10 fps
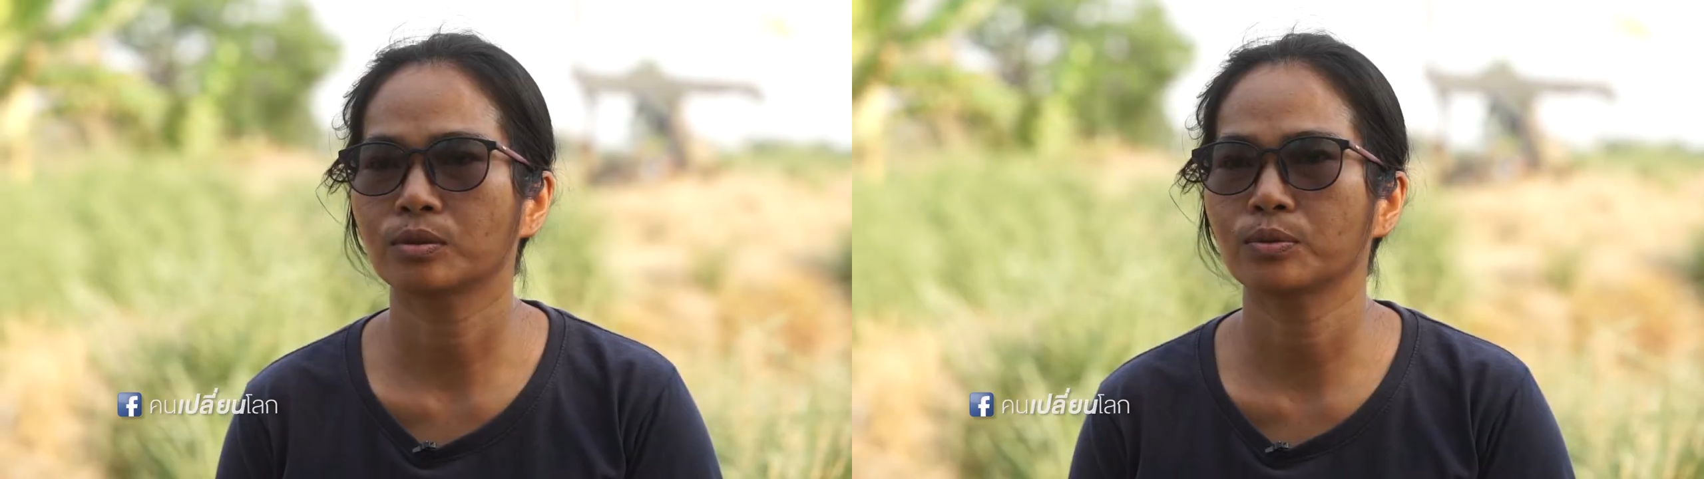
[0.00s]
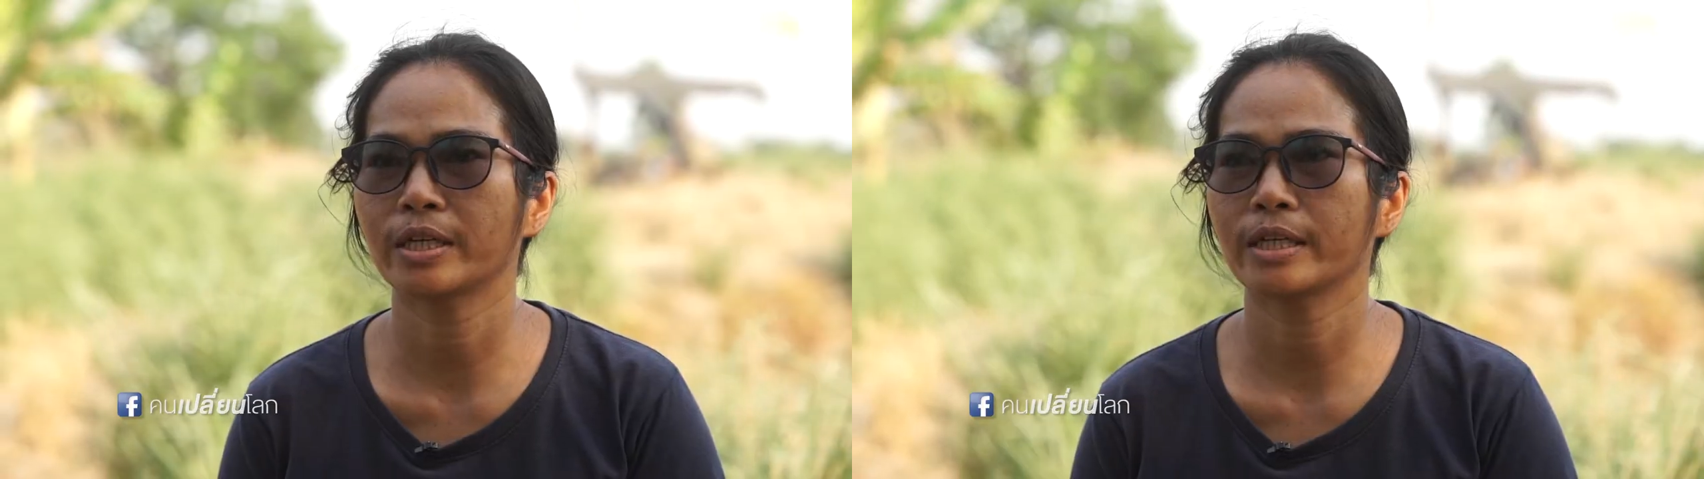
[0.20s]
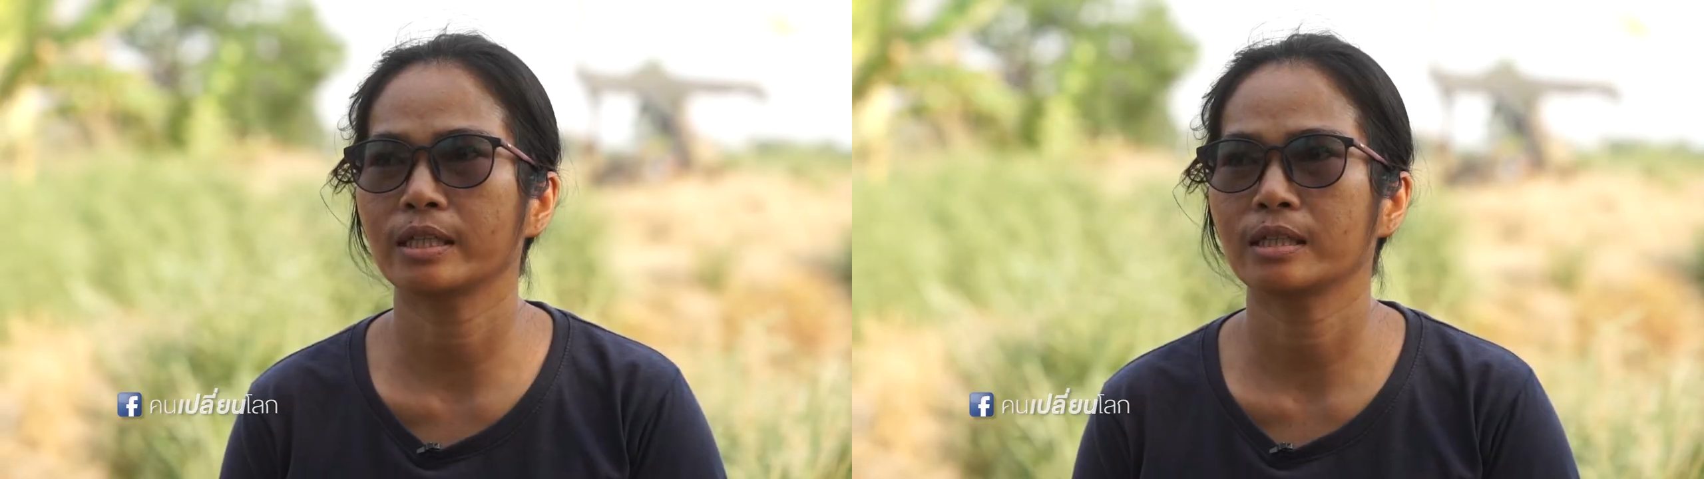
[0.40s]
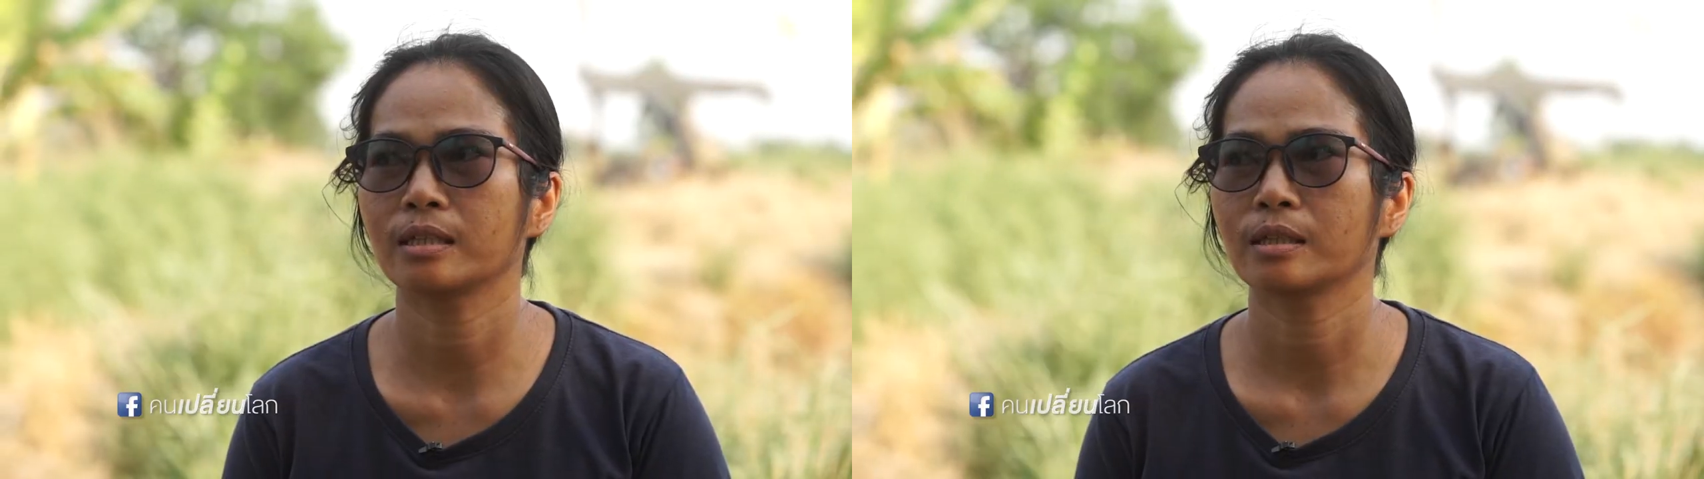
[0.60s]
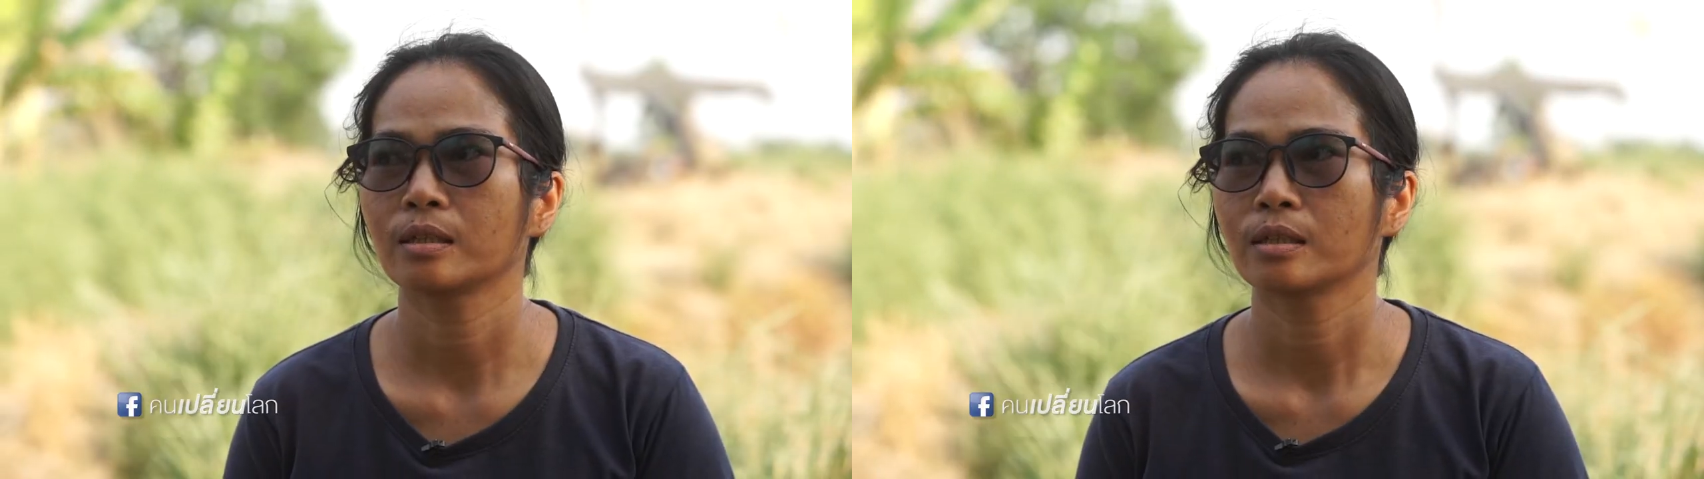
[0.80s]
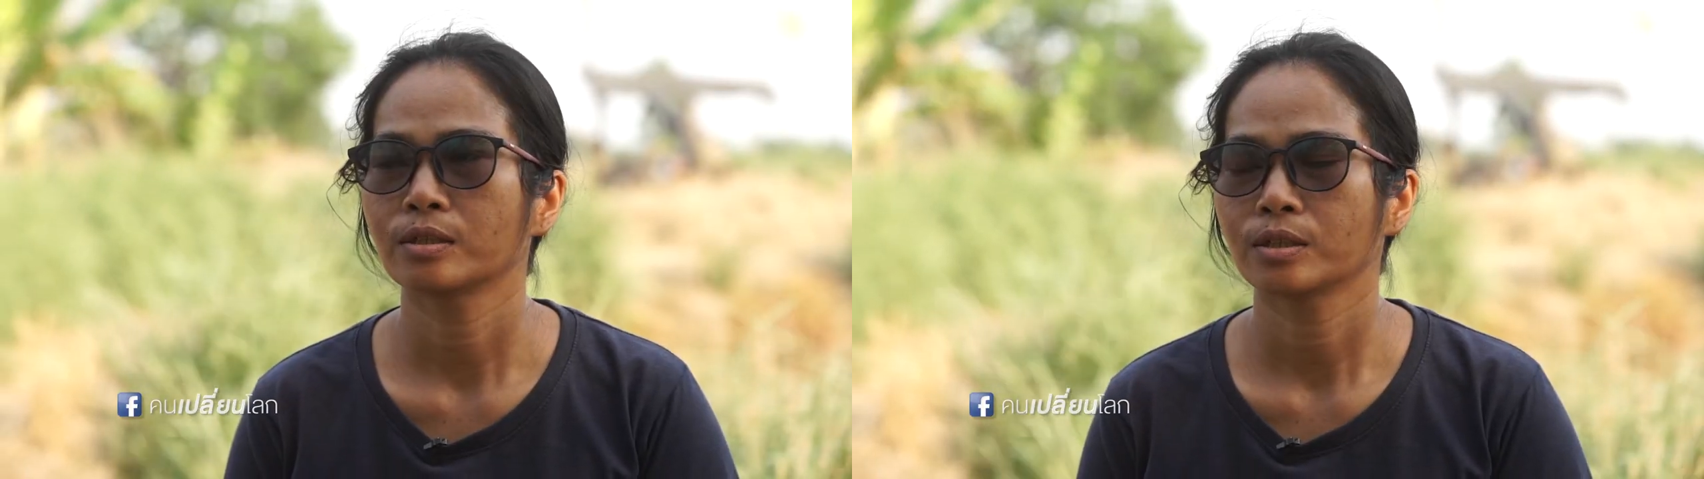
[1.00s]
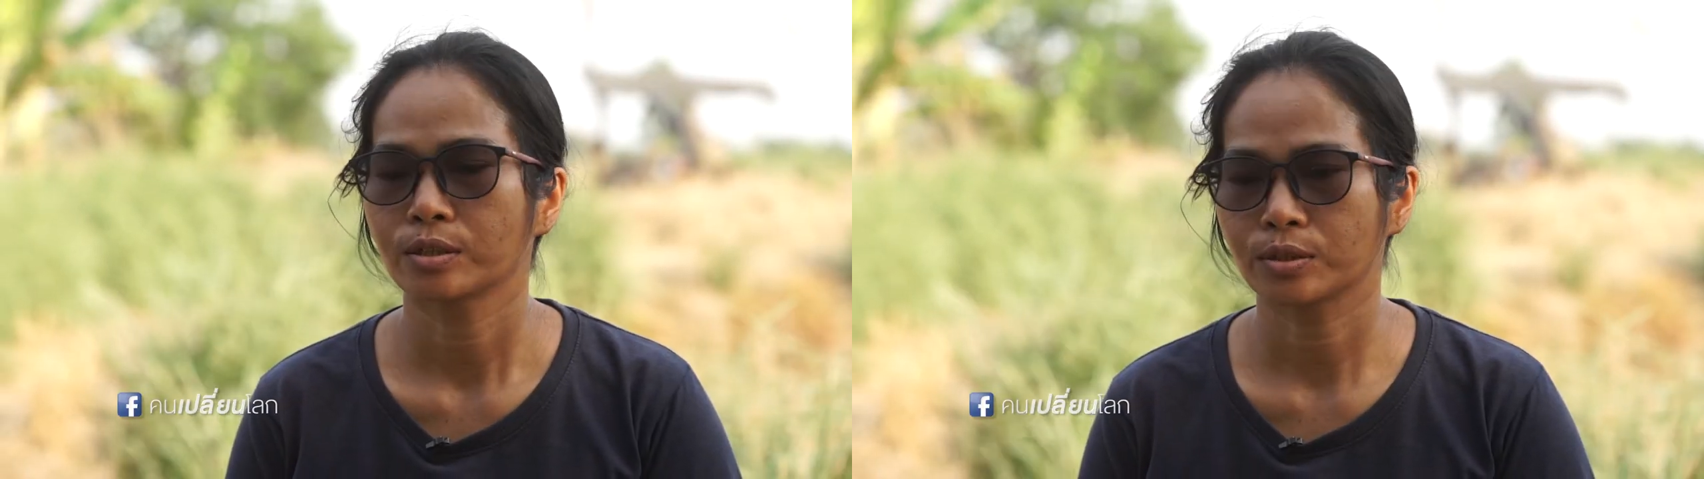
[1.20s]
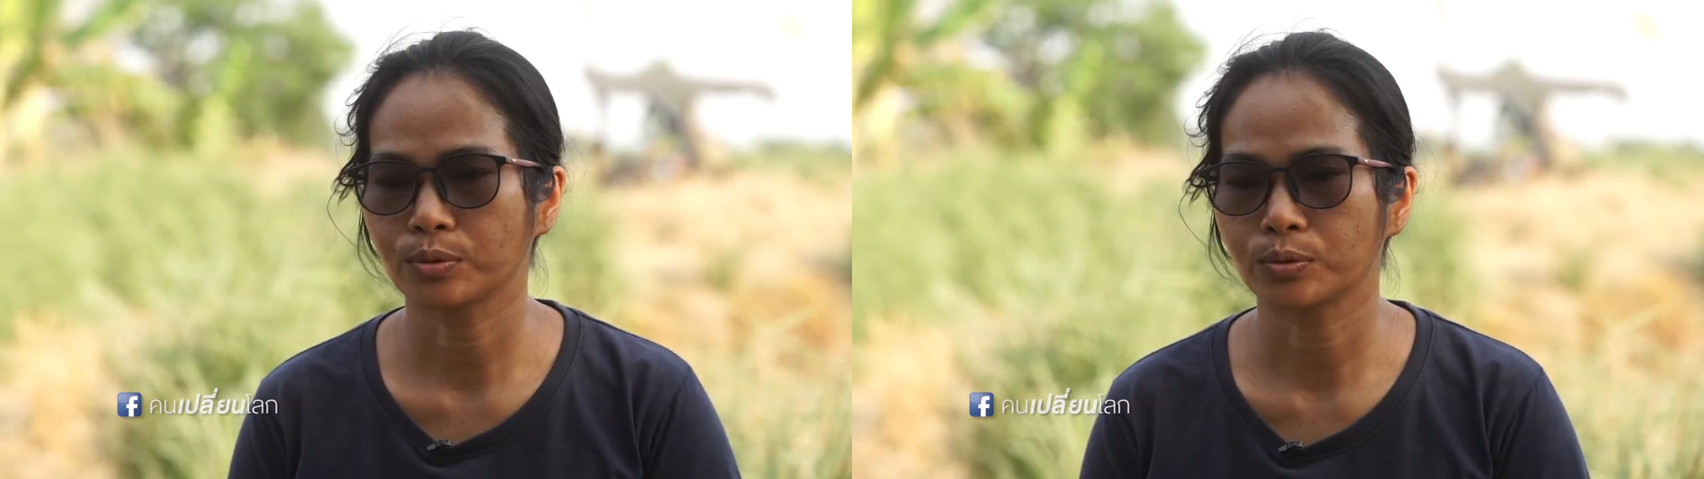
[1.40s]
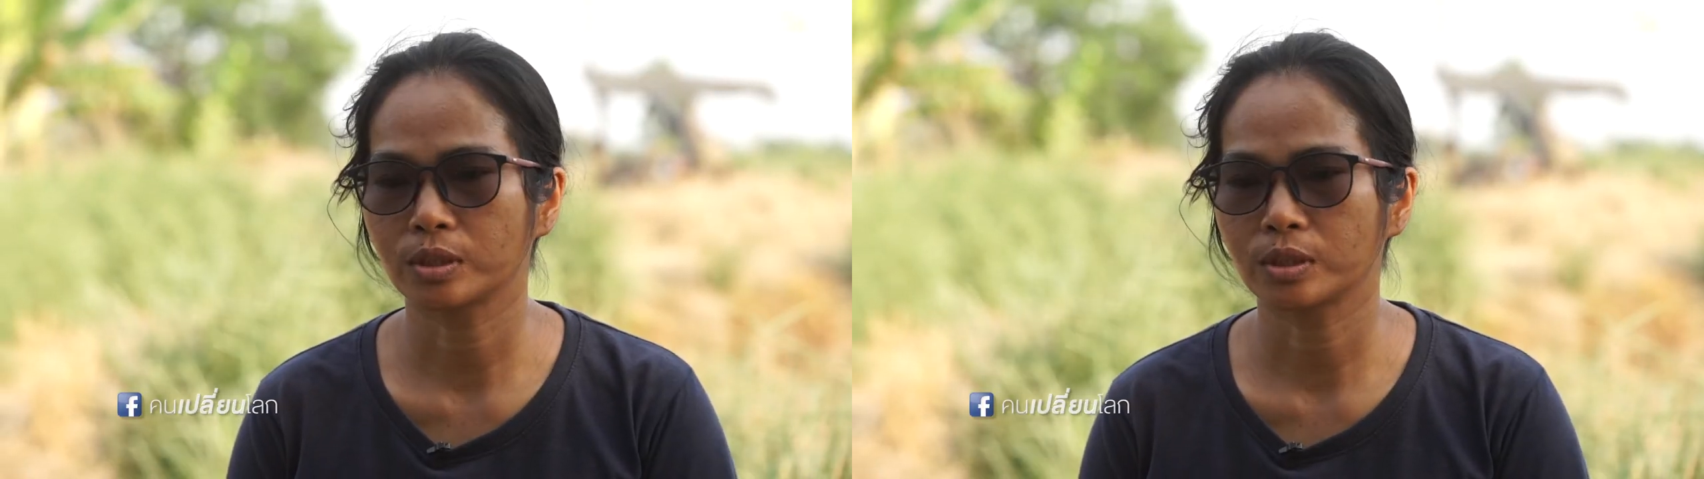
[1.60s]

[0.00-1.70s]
ช่วยศู